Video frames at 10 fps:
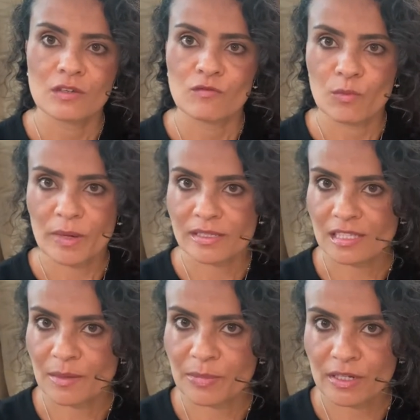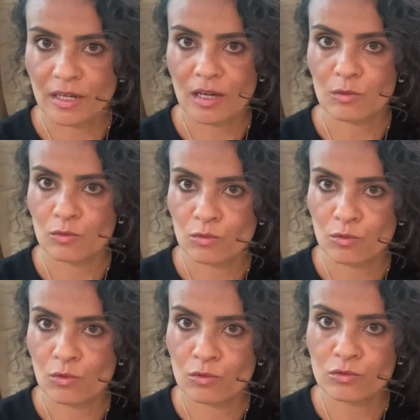Vou passar para o
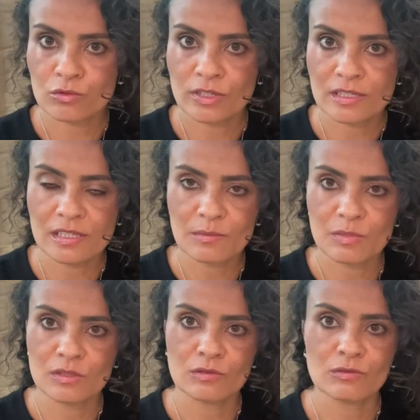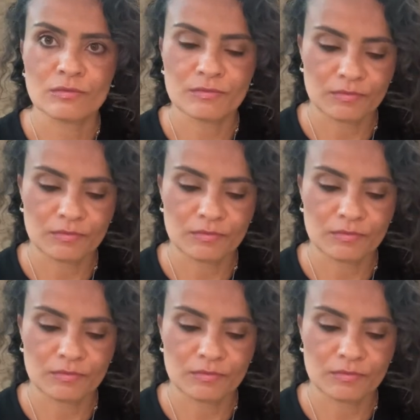um outro recebido.